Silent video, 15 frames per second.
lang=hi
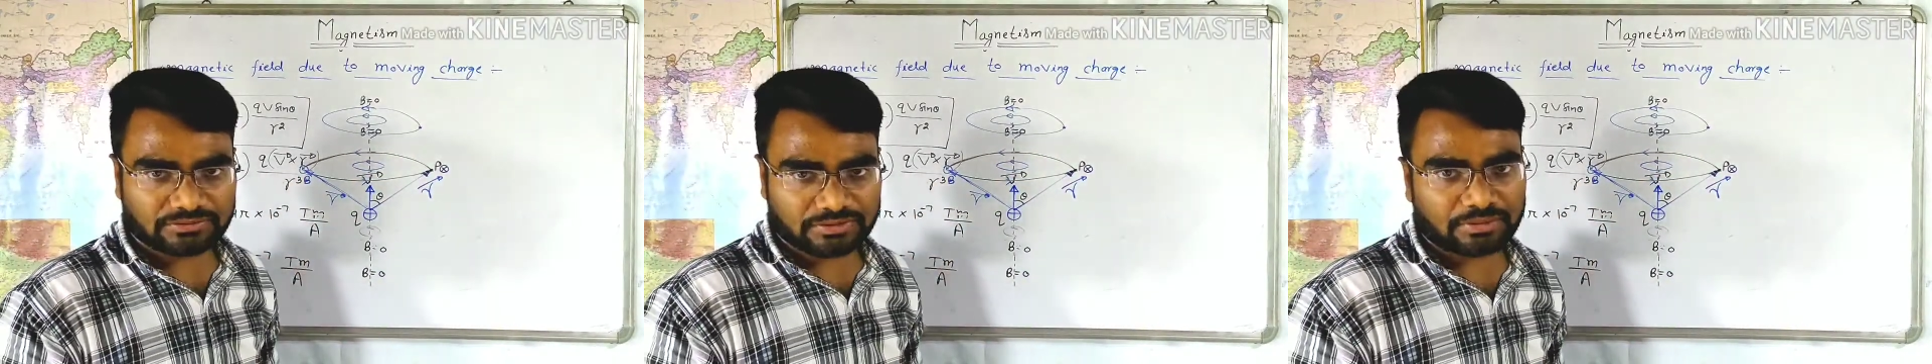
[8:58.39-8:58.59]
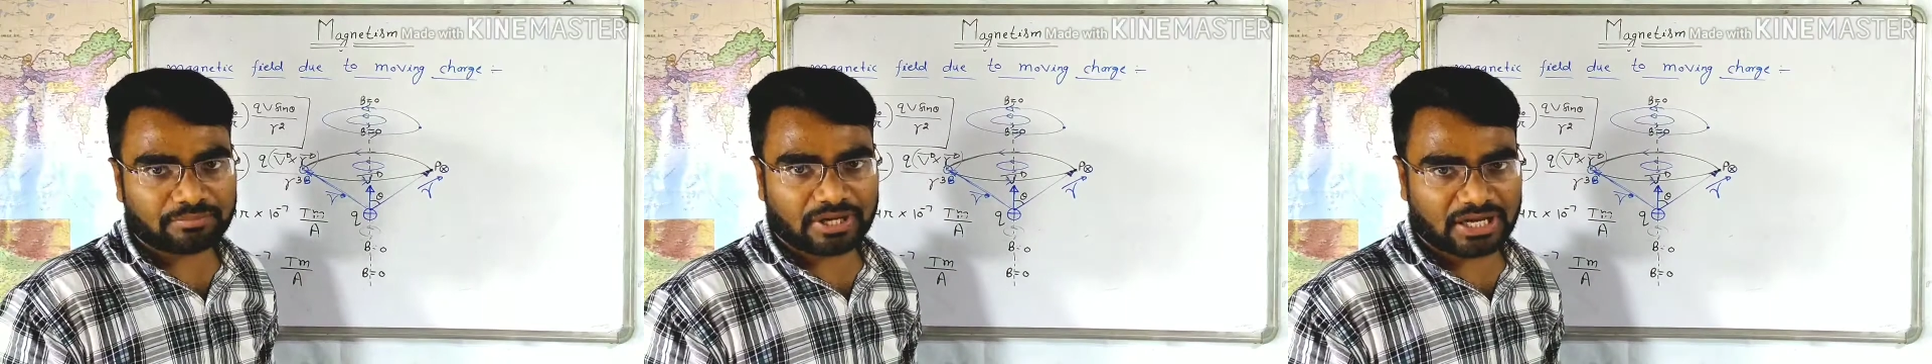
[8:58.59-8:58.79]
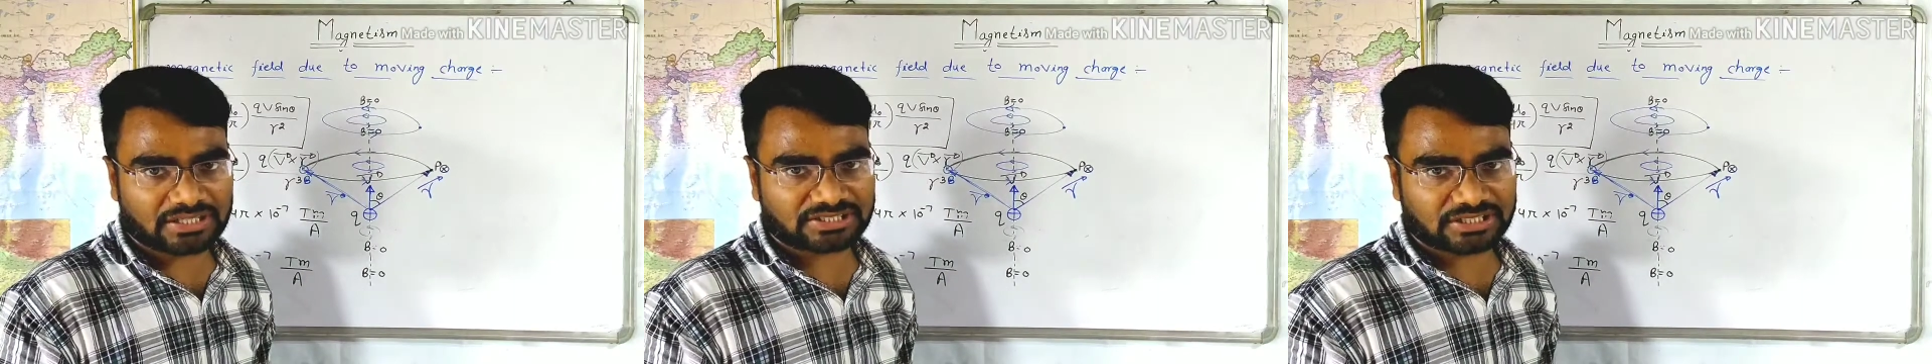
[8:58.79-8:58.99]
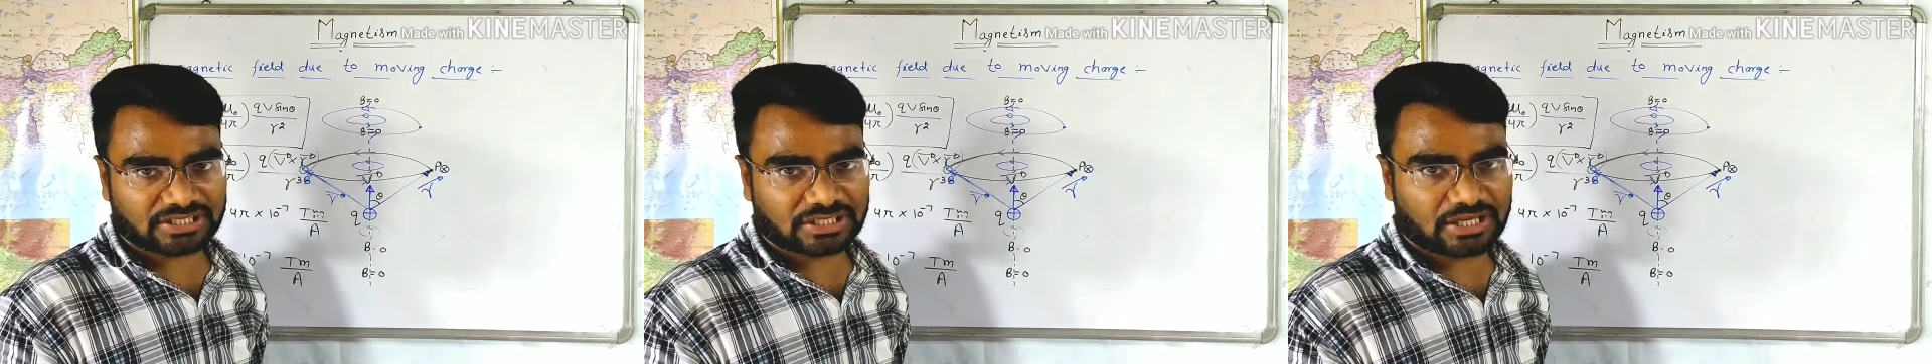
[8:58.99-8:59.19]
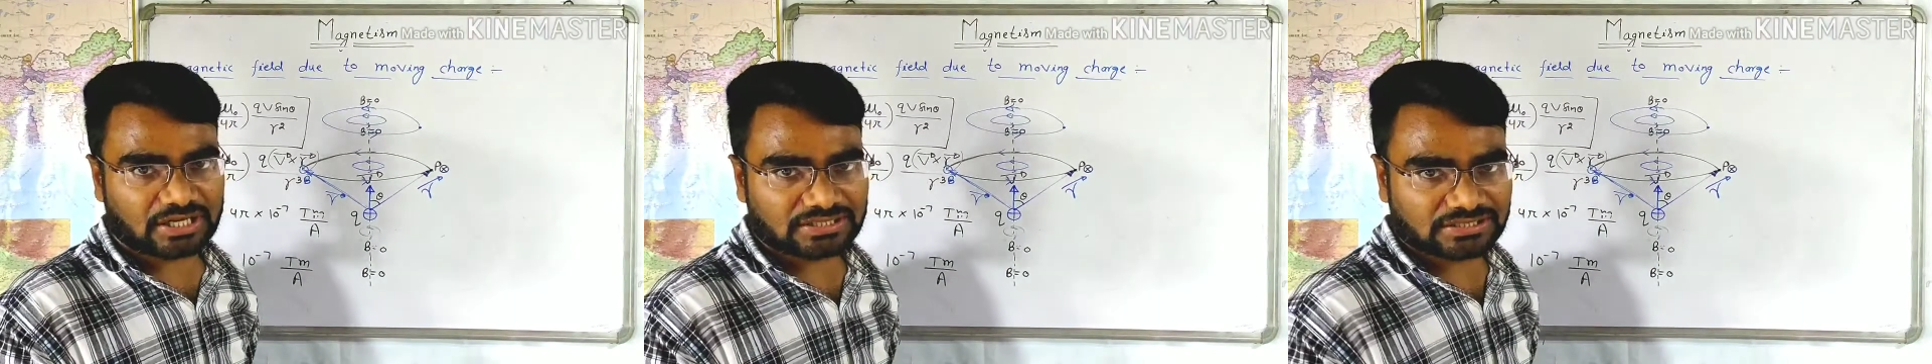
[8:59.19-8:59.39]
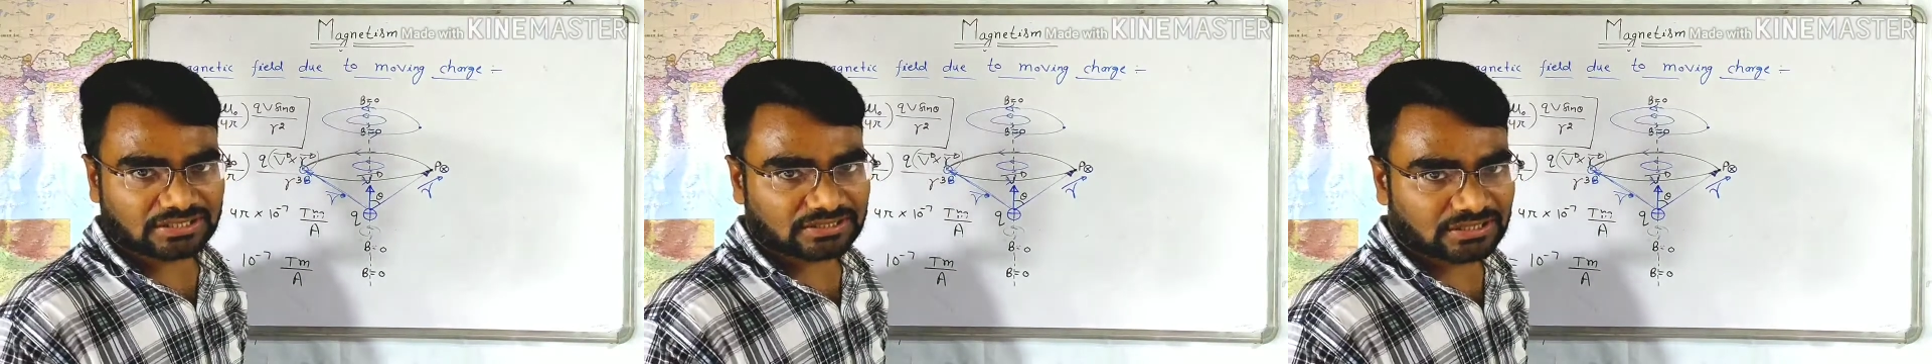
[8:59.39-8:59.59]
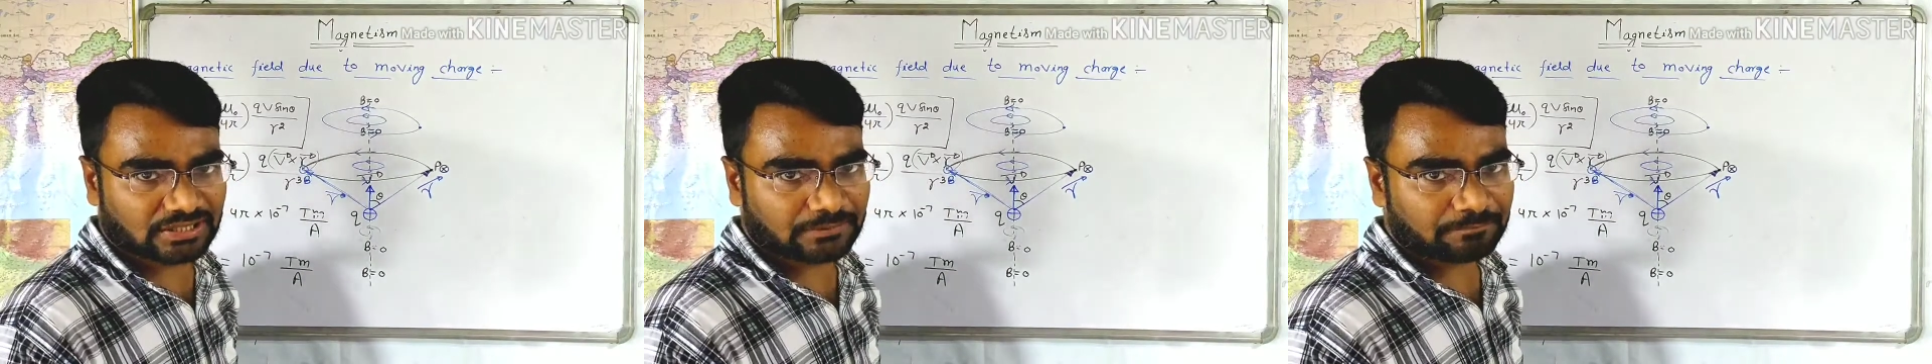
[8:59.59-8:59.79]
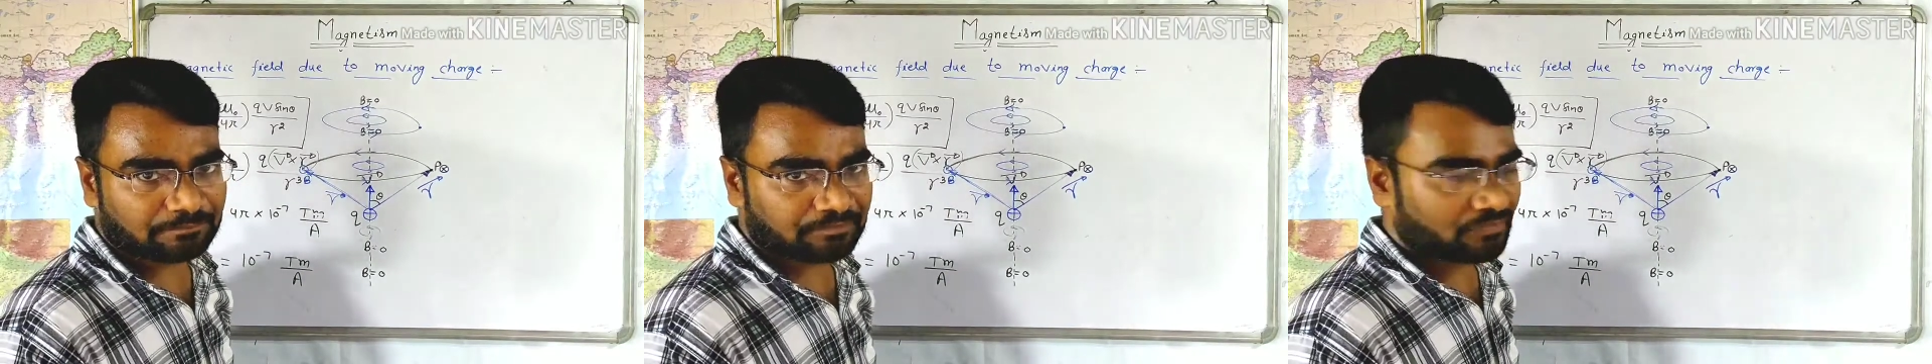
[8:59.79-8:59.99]
से भी हम डायरेक्शन निकाल सकते
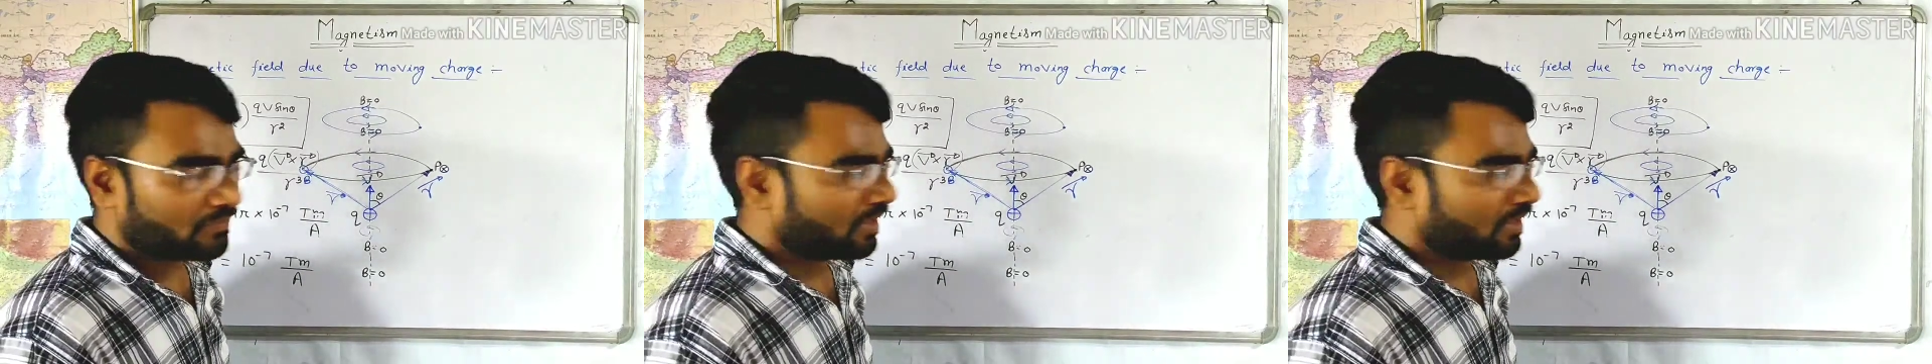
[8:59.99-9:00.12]
हैं